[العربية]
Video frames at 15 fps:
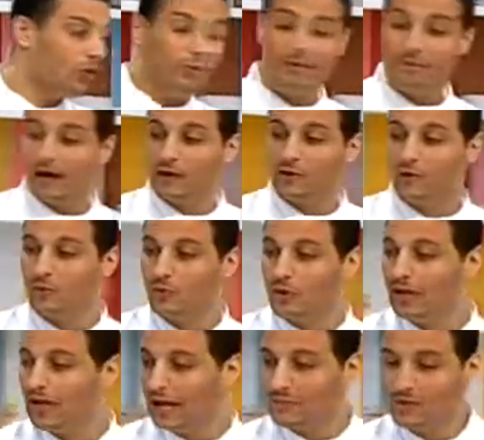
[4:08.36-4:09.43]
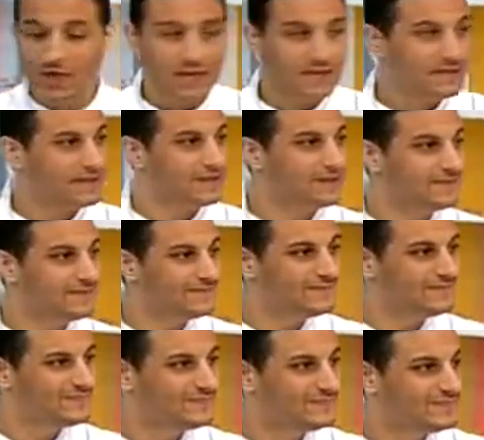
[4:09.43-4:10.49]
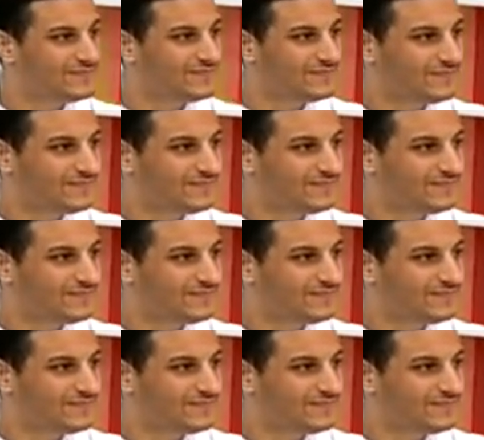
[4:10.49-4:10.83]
وبالمعكرون اللي عم جهزها انا شكرا